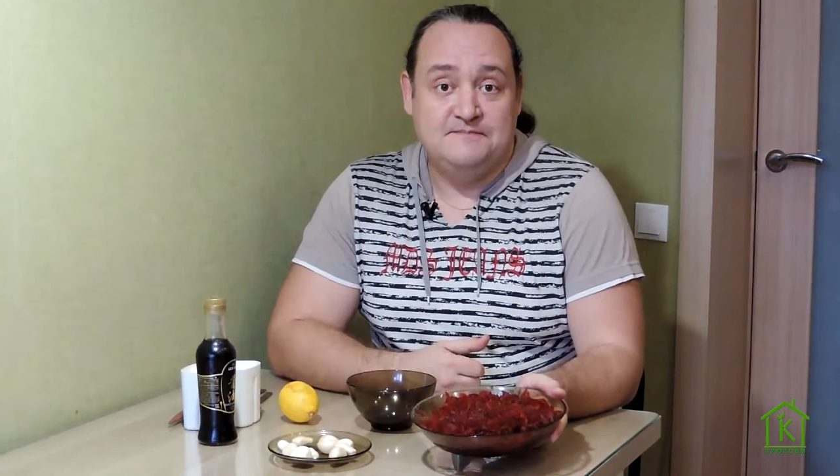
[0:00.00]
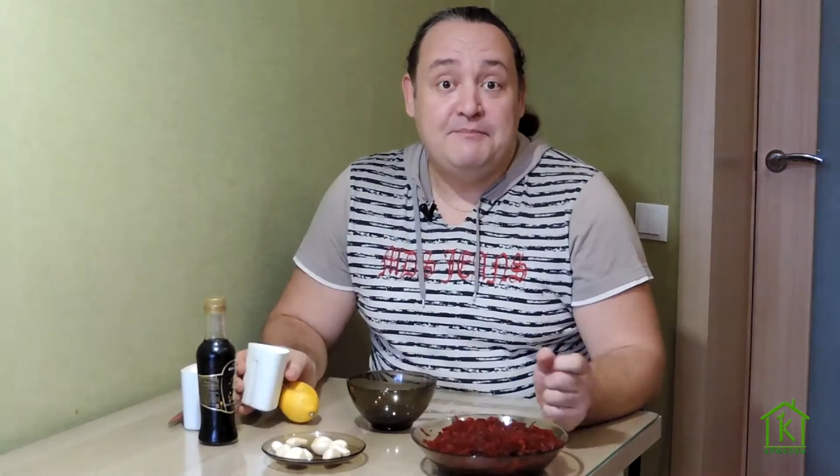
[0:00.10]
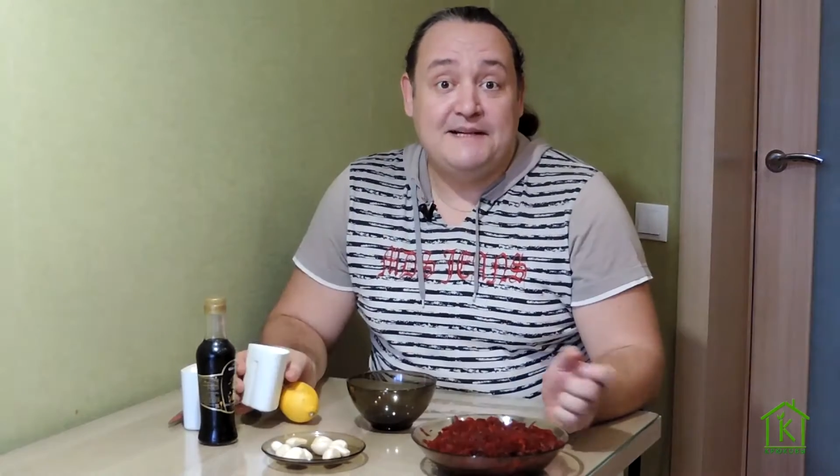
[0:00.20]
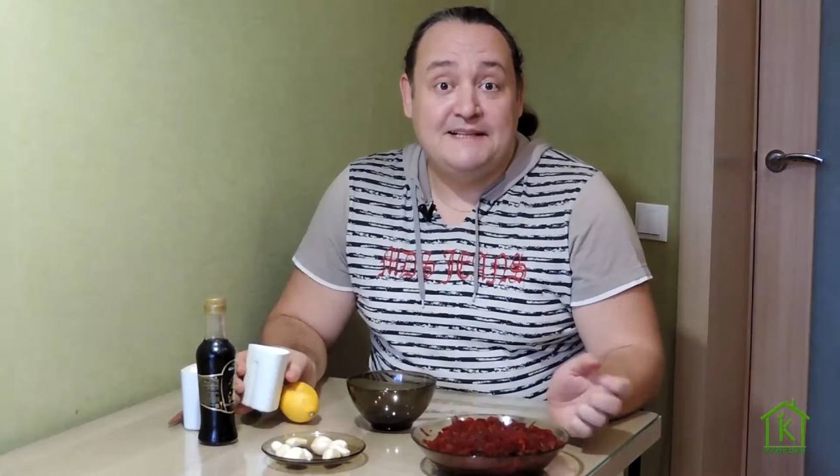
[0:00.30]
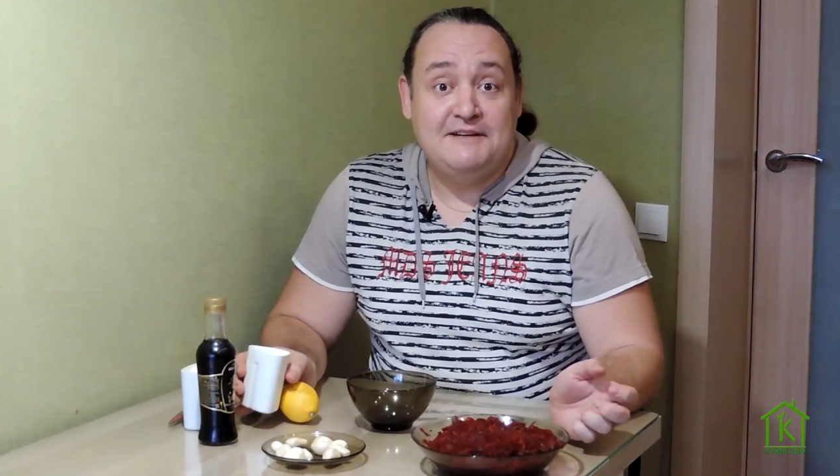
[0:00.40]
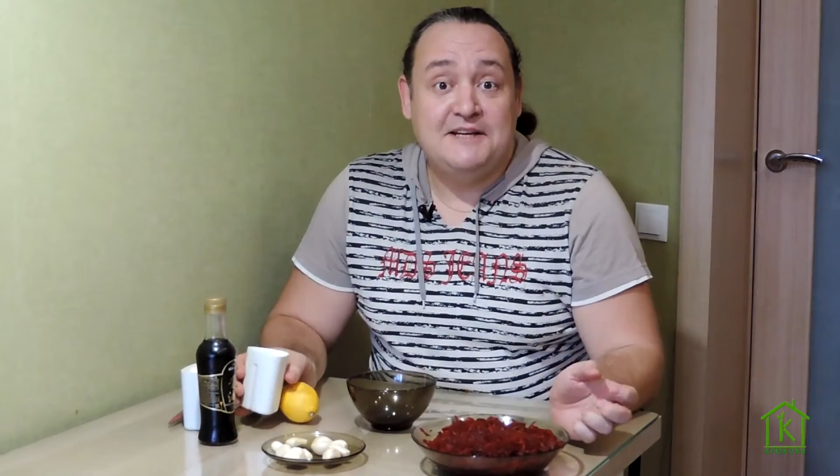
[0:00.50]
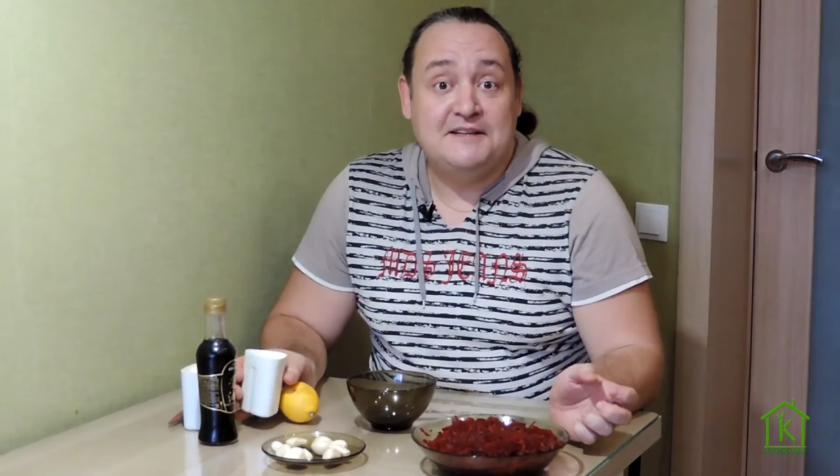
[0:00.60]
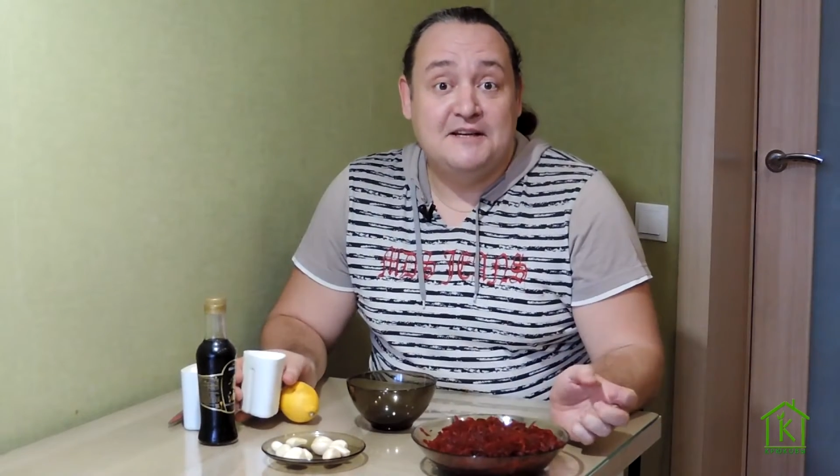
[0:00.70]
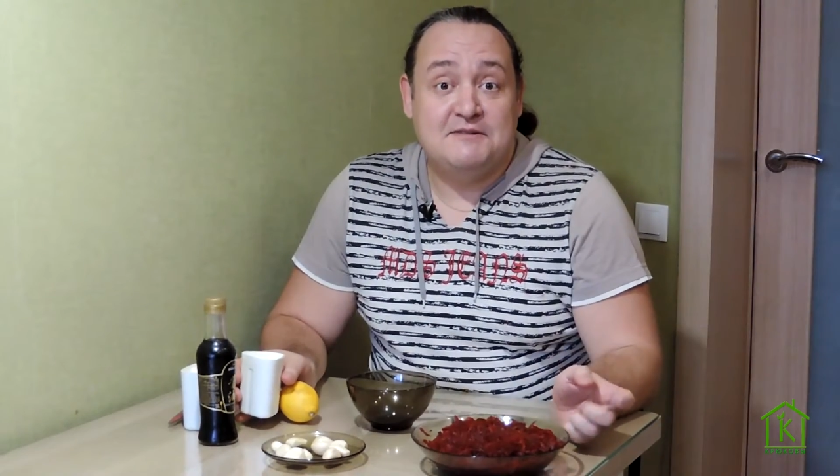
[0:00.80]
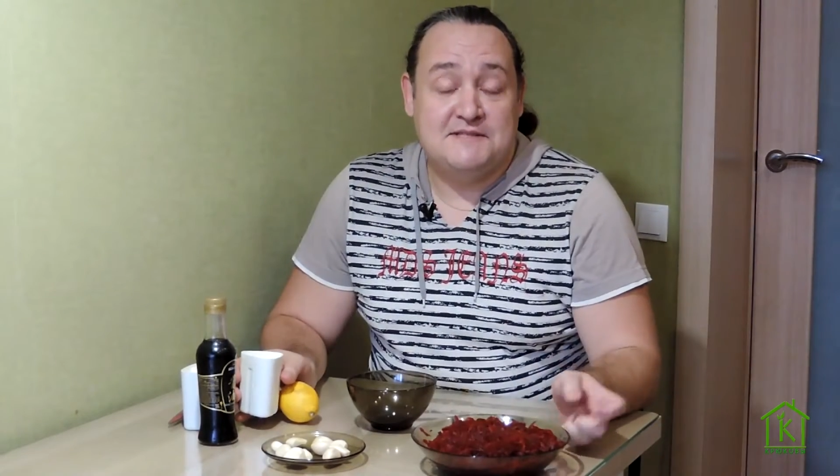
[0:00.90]
Для
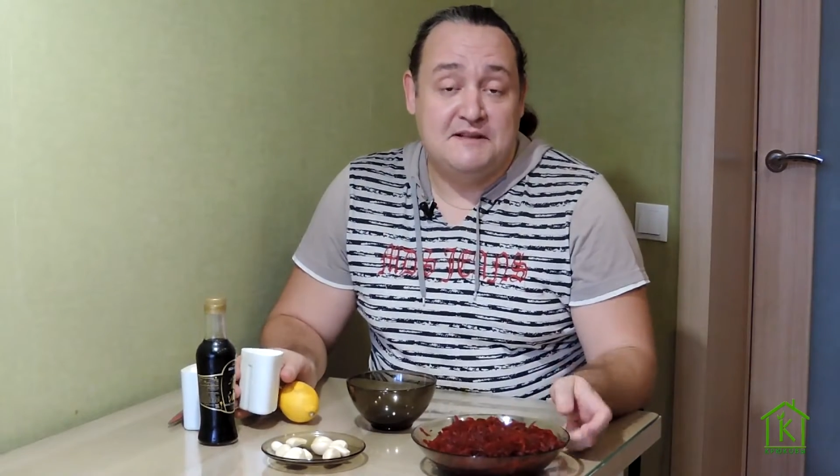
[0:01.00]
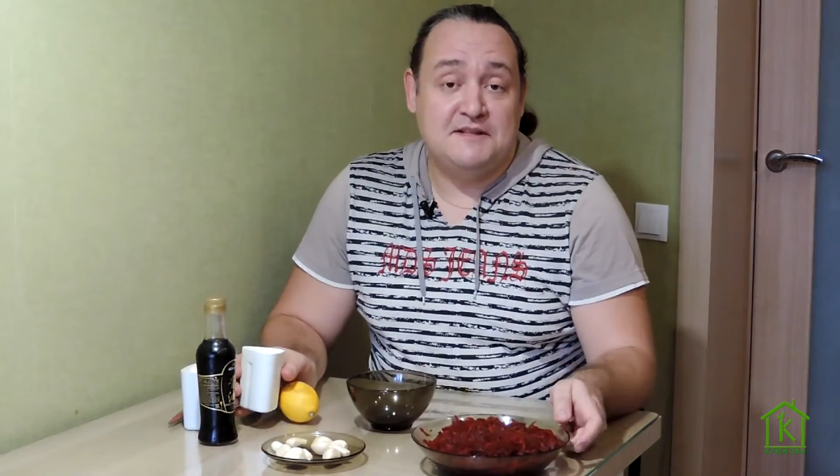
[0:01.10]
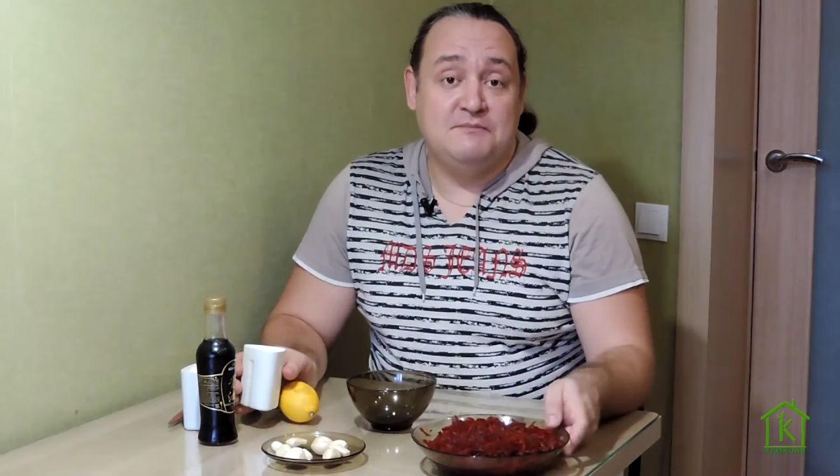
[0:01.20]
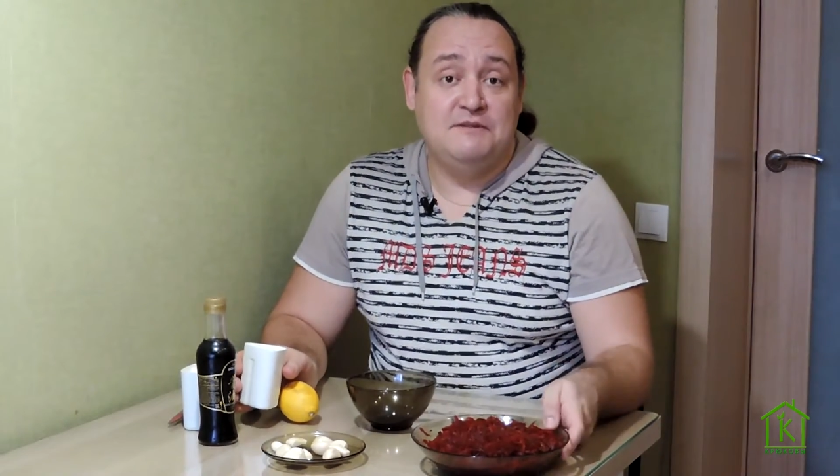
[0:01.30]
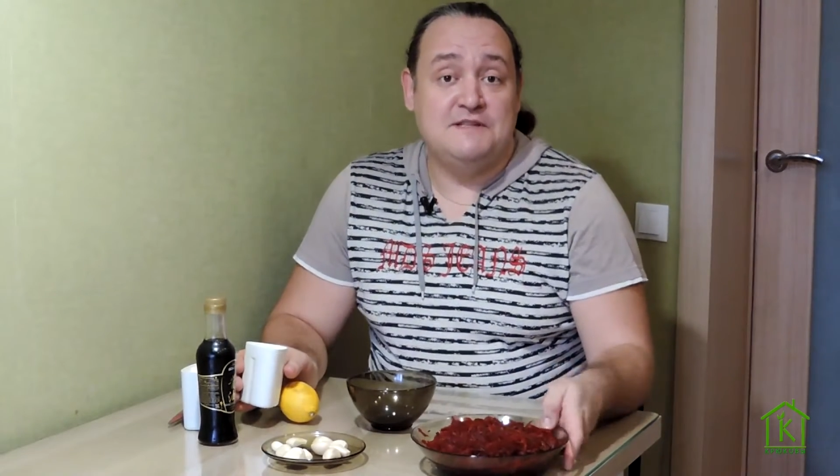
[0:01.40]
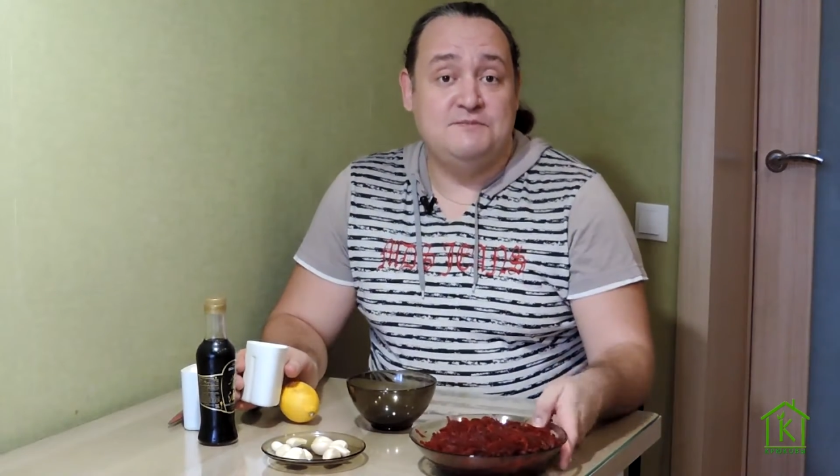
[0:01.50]
приготовления данного салата мы